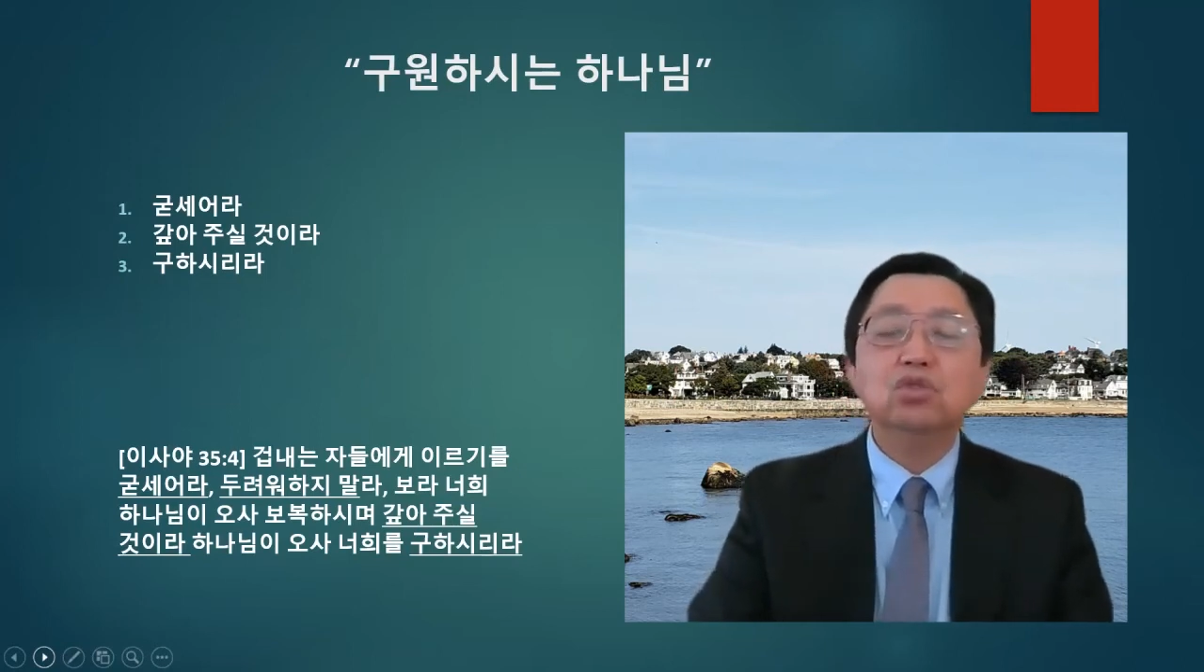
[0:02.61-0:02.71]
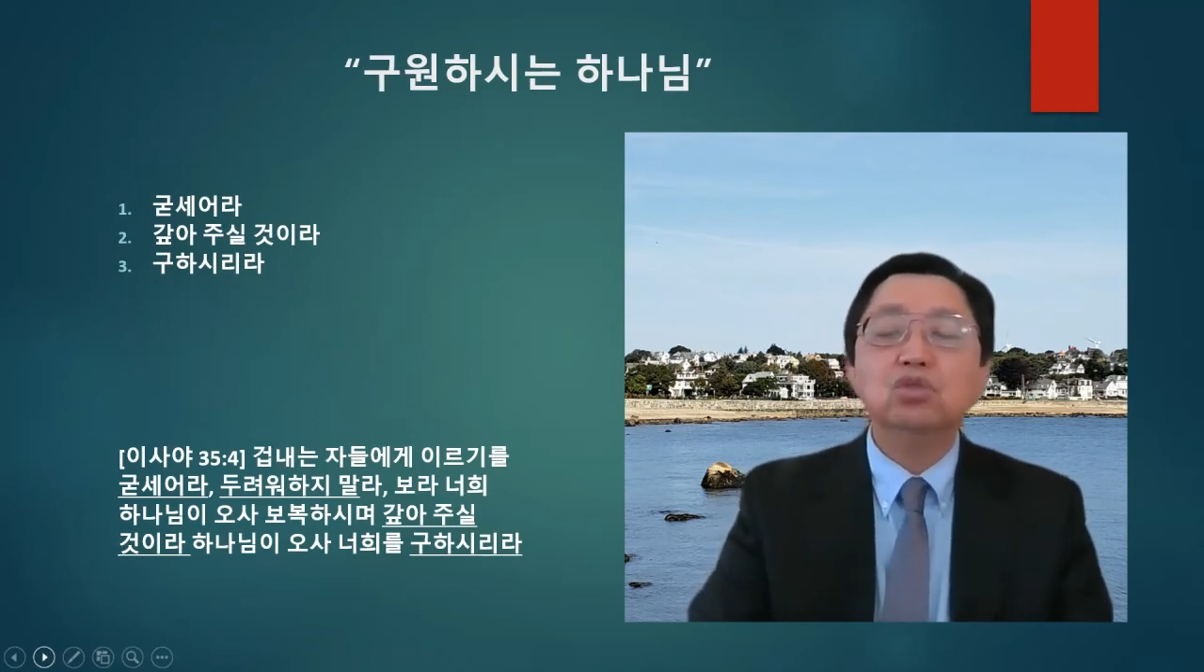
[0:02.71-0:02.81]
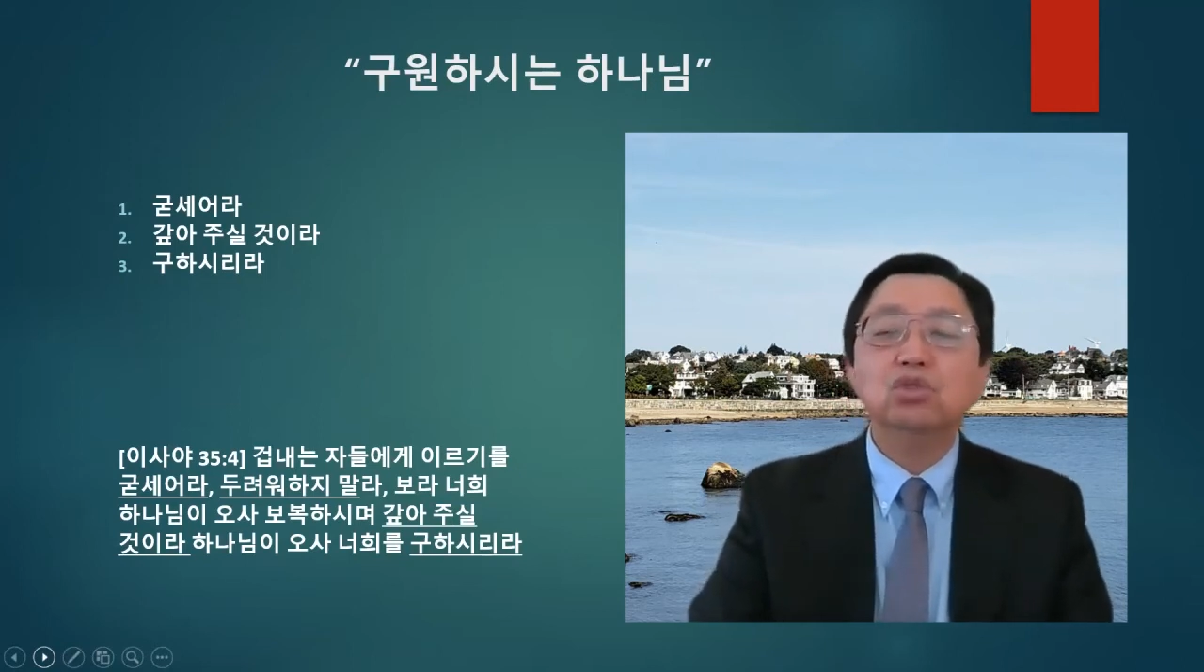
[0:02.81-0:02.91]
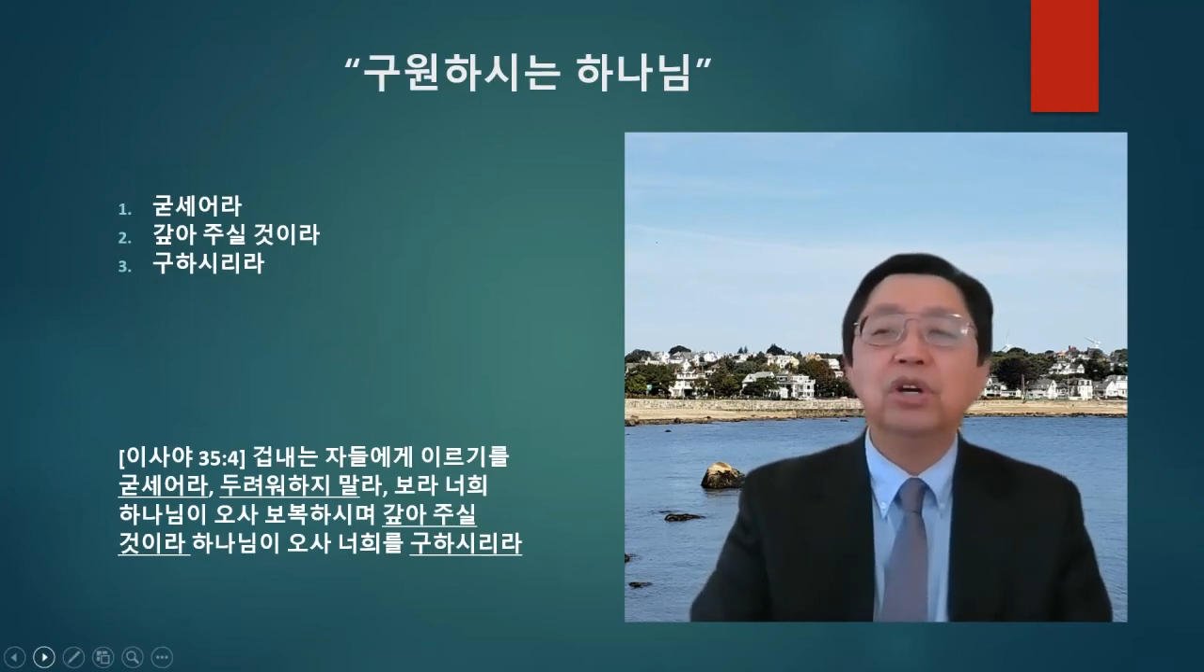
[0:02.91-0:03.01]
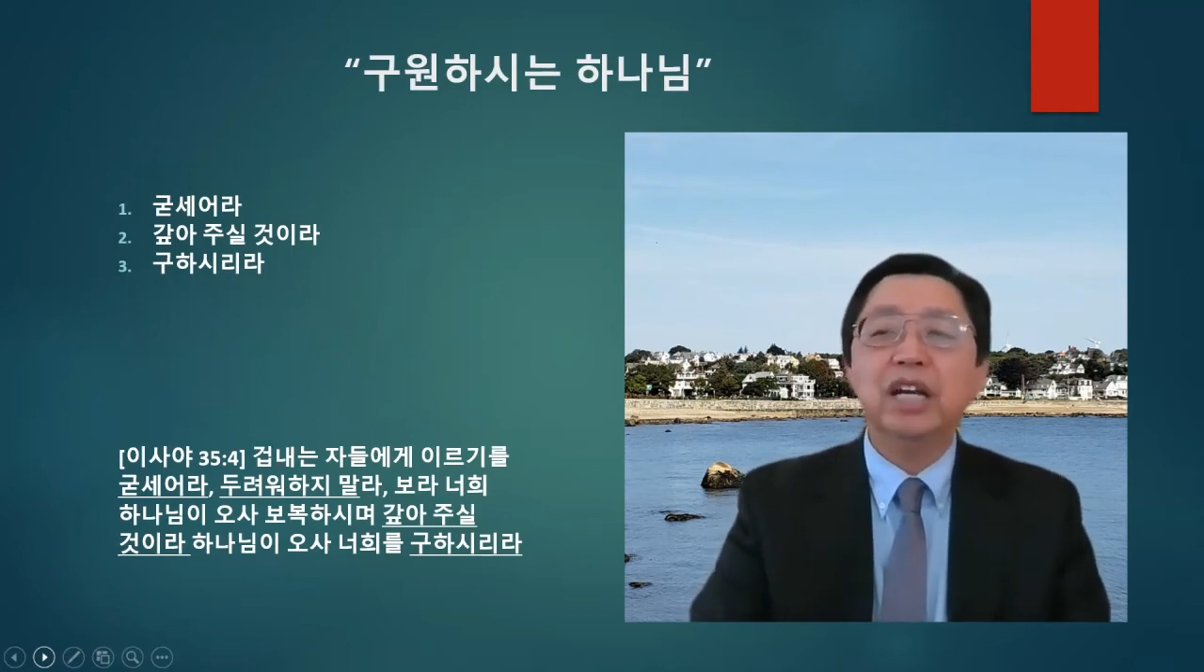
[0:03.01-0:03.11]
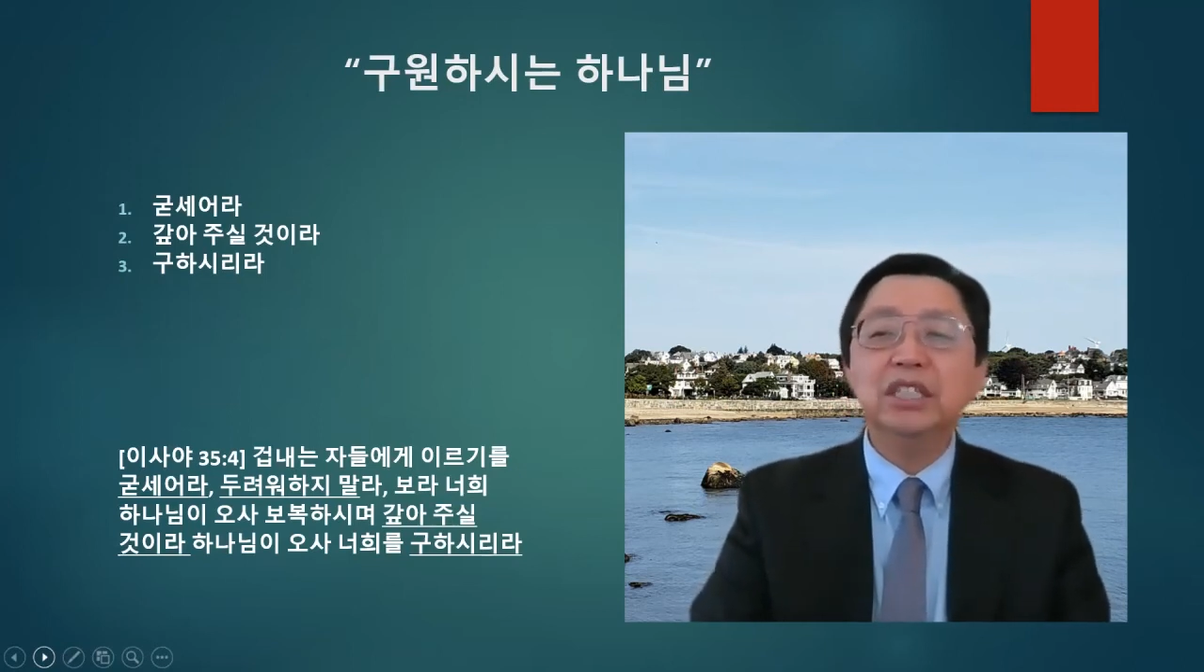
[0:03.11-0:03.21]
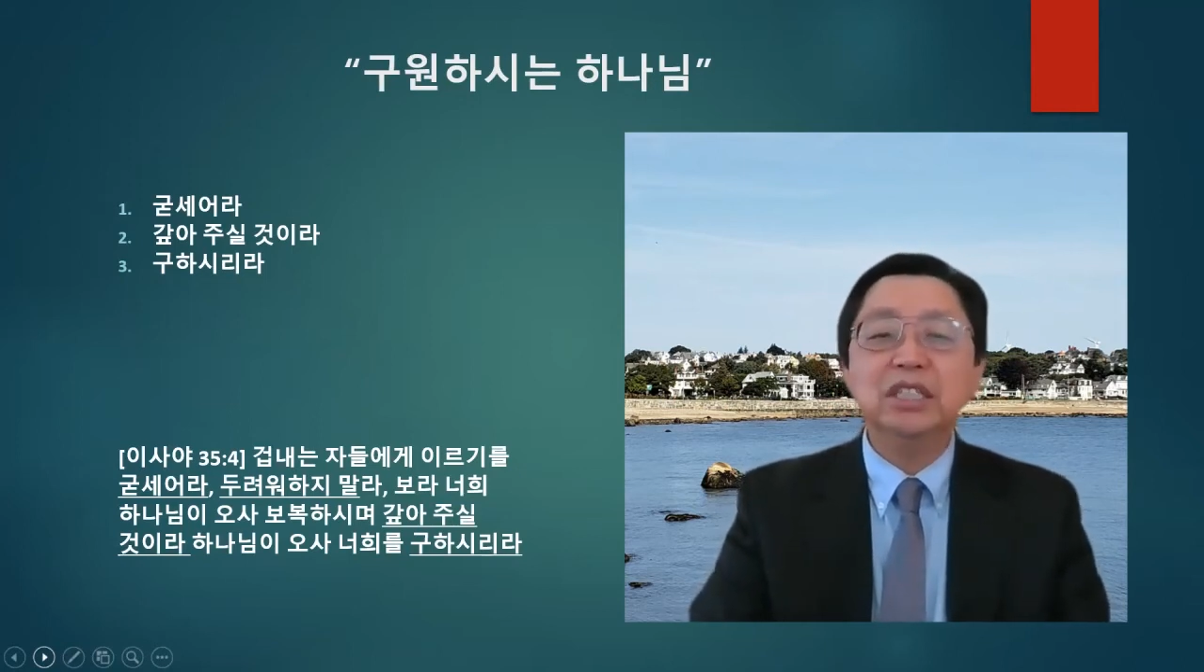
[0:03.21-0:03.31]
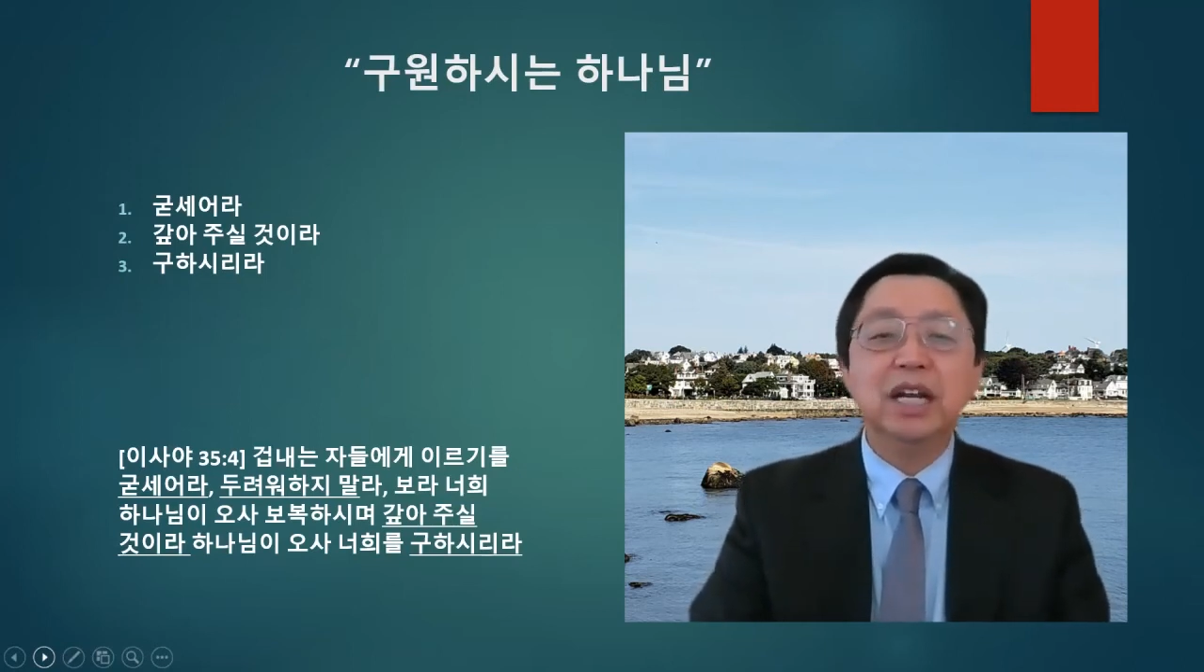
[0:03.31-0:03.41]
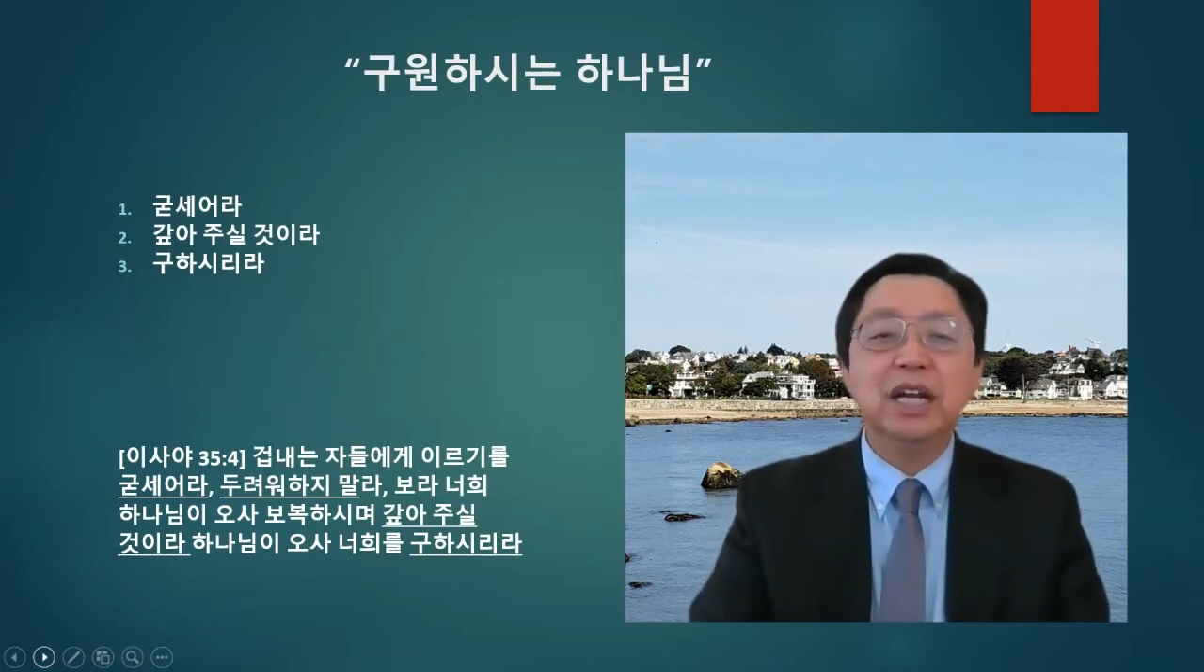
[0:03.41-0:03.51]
구원하시는